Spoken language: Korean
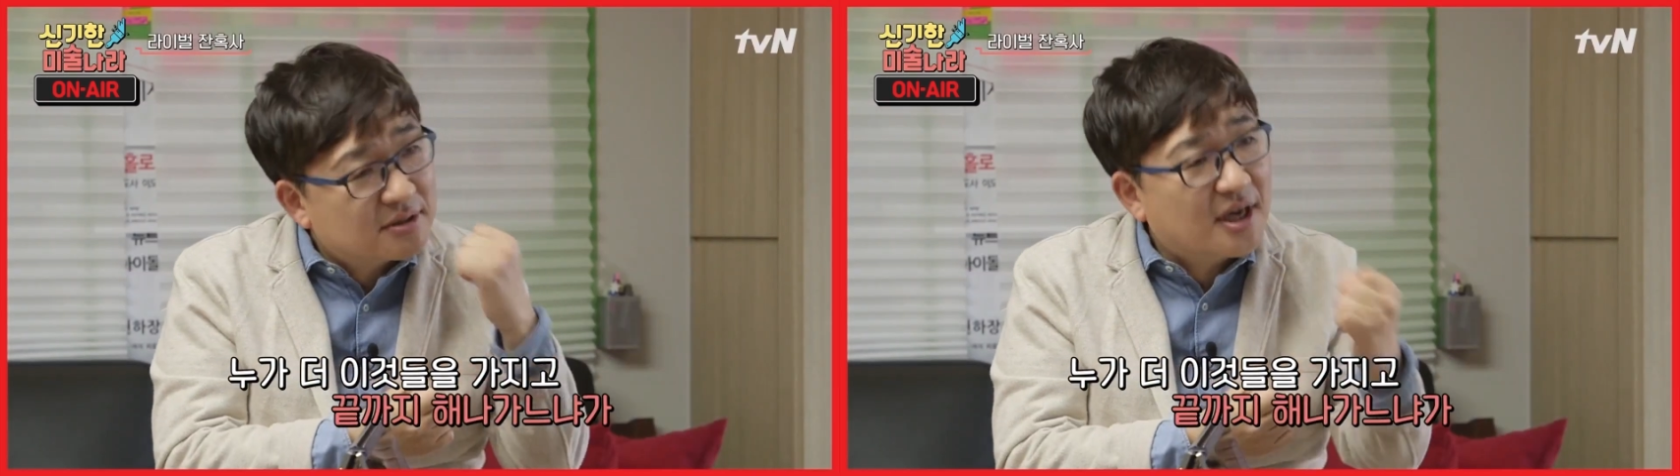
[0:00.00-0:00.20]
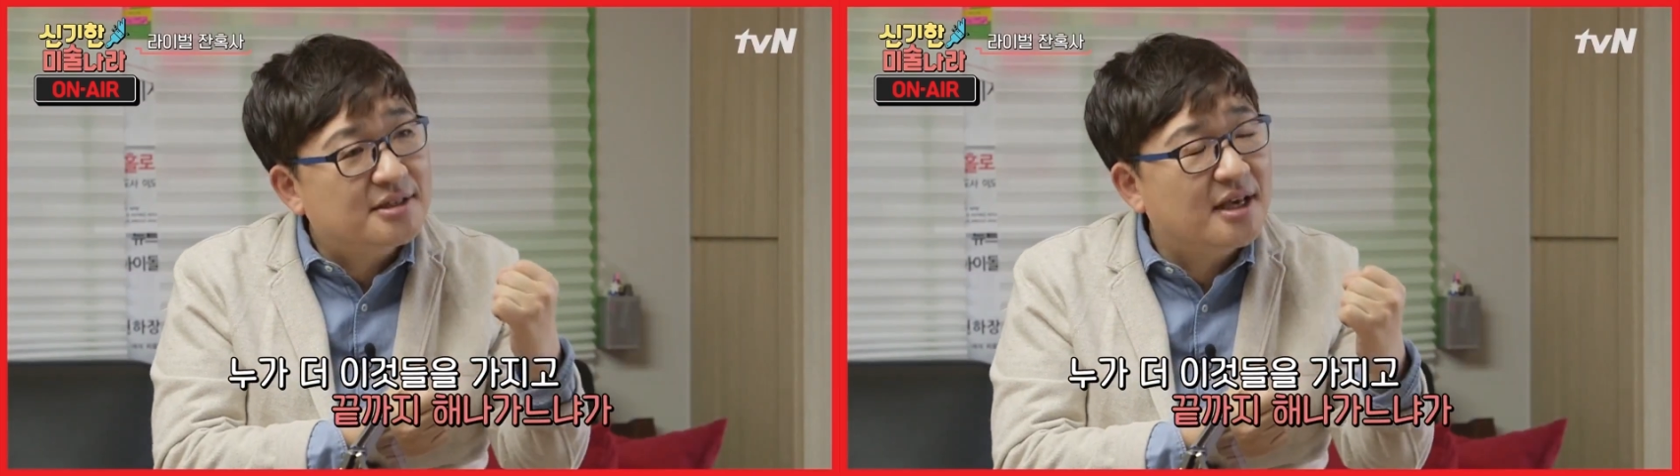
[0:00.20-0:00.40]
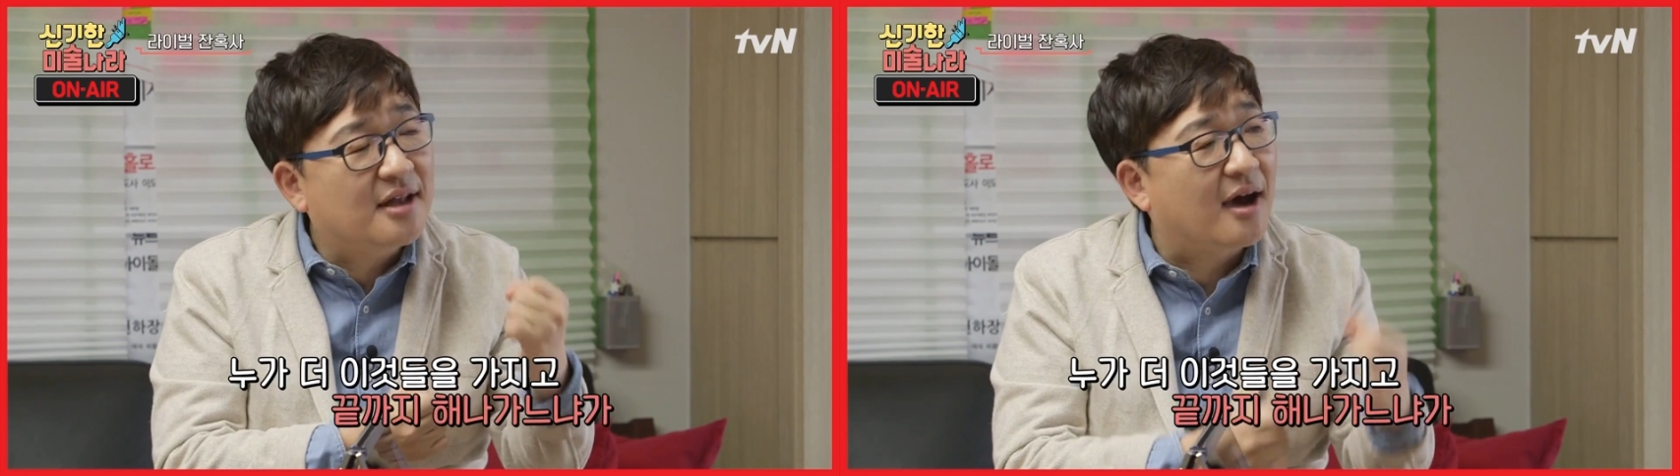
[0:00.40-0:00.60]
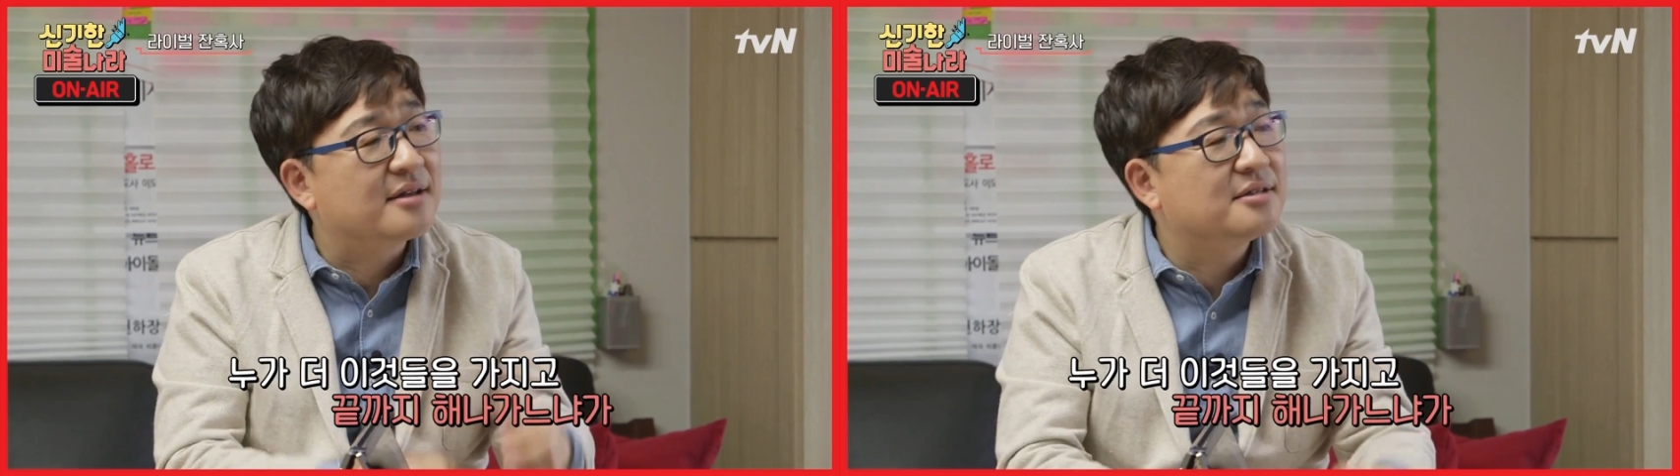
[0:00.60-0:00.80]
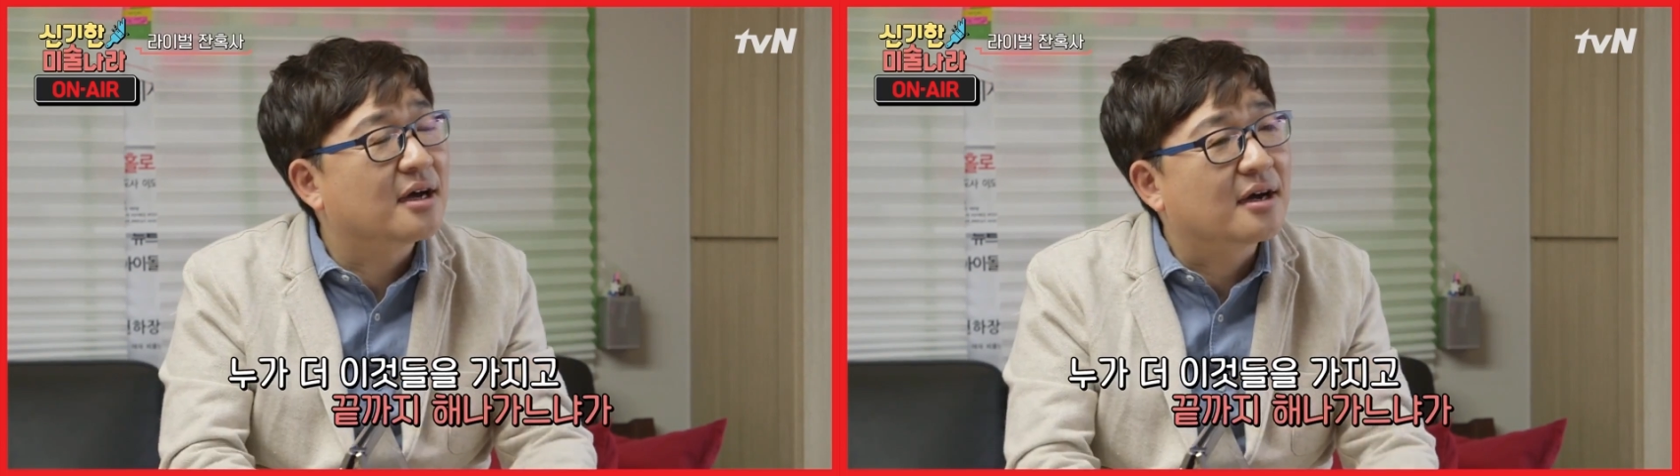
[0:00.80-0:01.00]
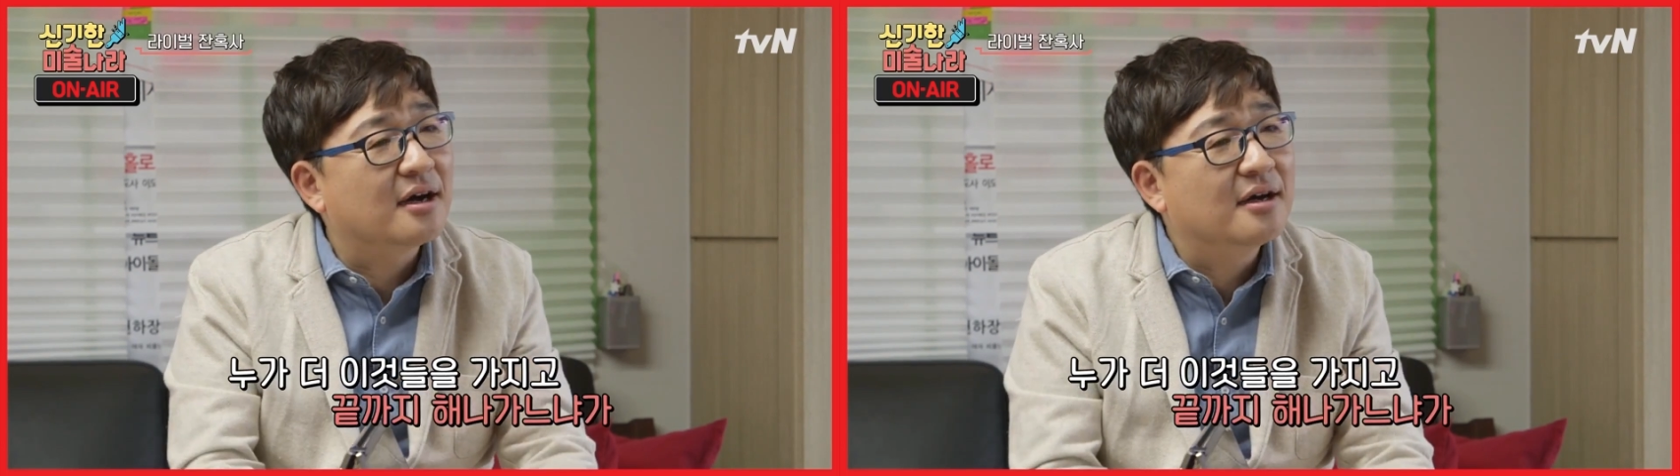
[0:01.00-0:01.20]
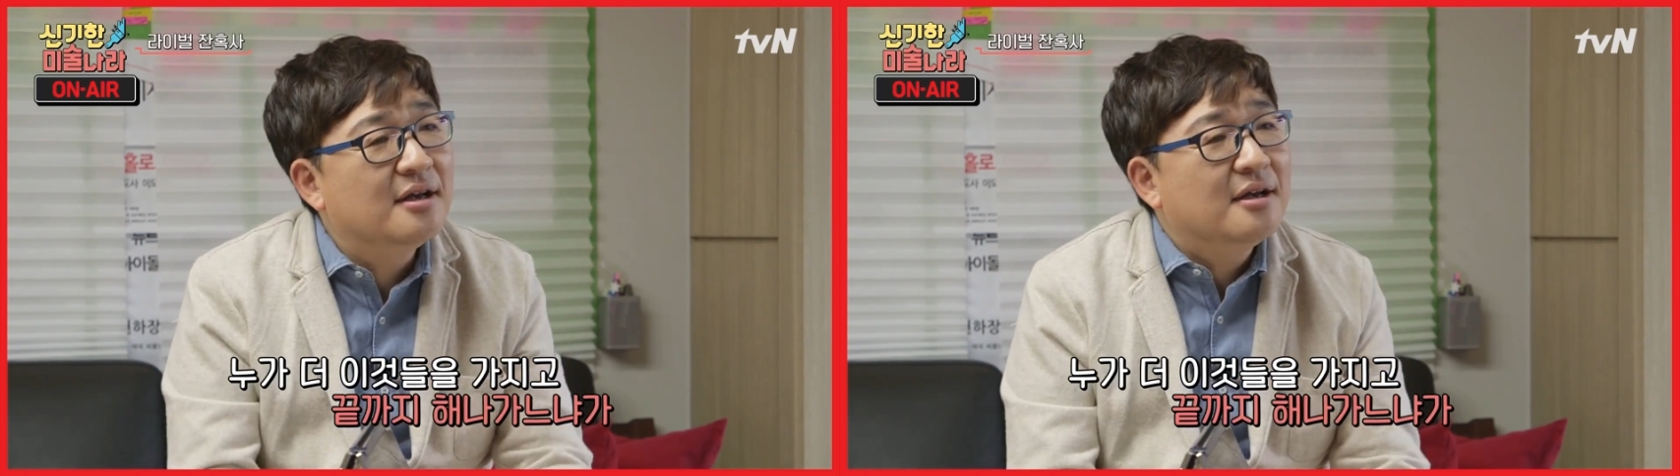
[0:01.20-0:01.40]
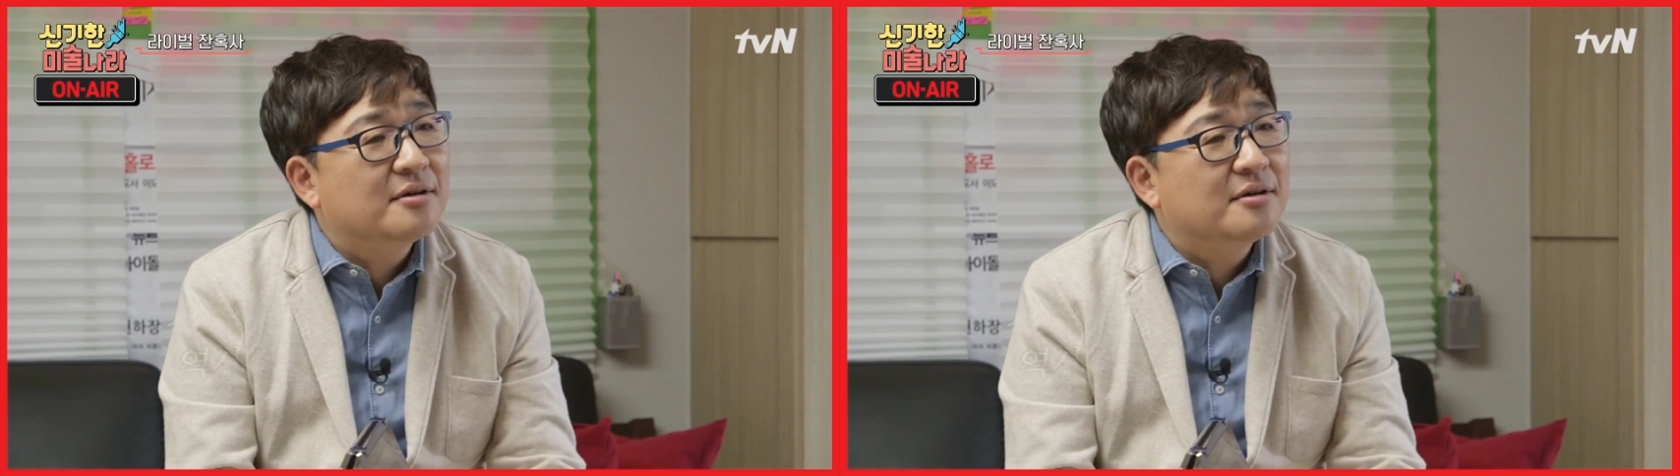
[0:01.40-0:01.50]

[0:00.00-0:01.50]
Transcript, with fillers: 끝까지 해 나가느냐가